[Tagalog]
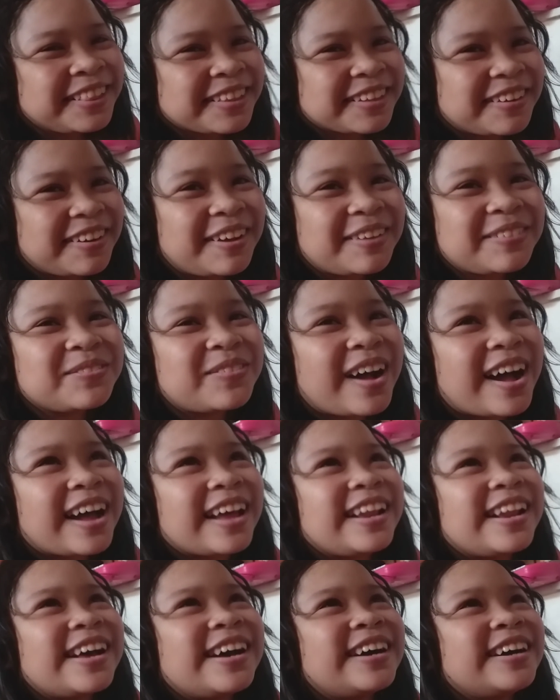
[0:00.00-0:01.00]
Kuan ba
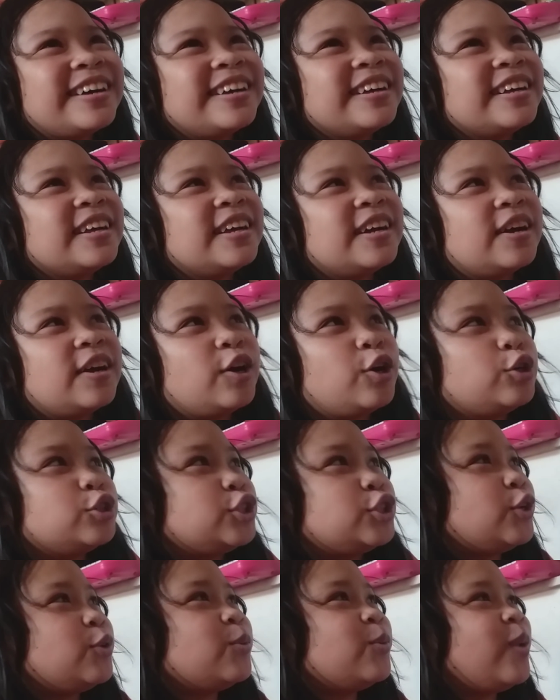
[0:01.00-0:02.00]
kanang
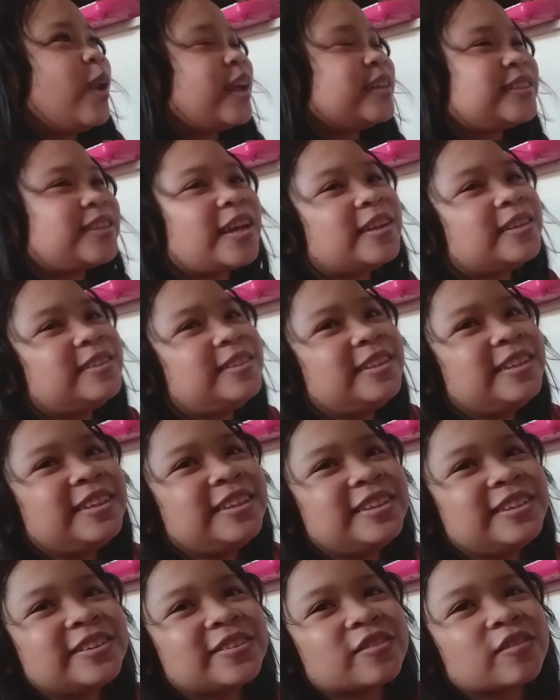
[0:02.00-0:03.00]
si Lula sad
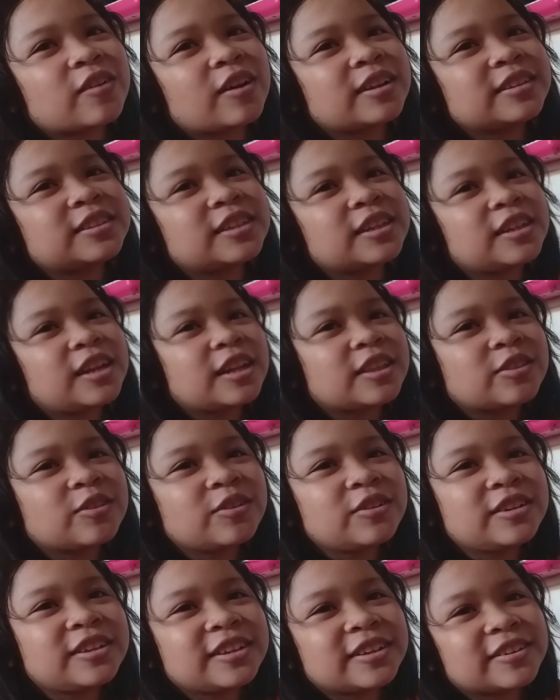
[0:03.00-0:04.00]
kuan sa ato
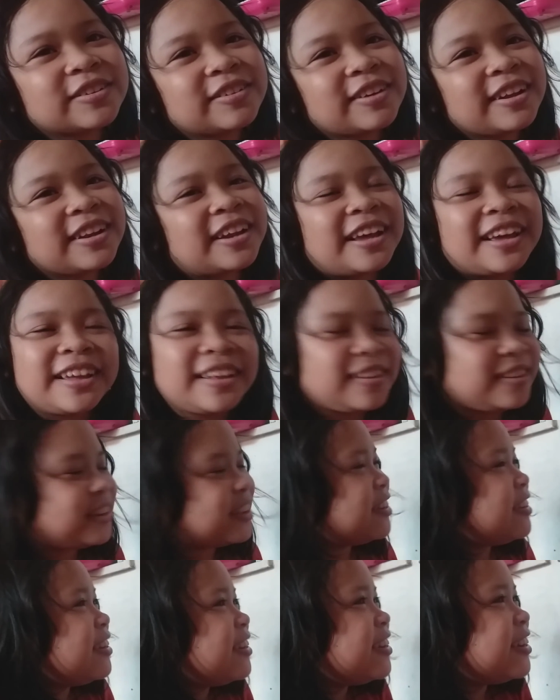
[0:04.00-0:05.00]
ning kuan
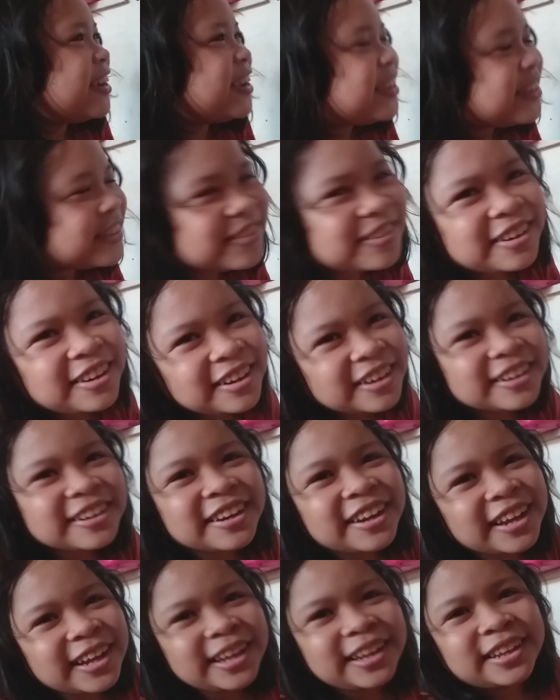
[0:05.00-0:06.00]
dili ayo na lang
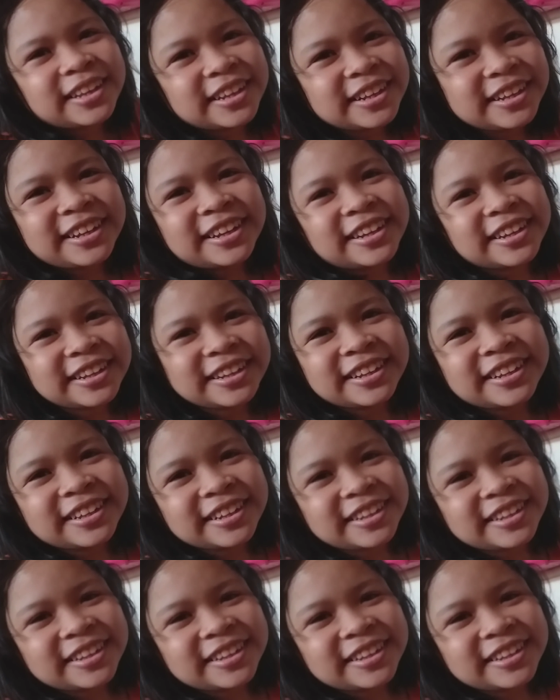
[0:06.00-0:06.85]
nay. Ngano man?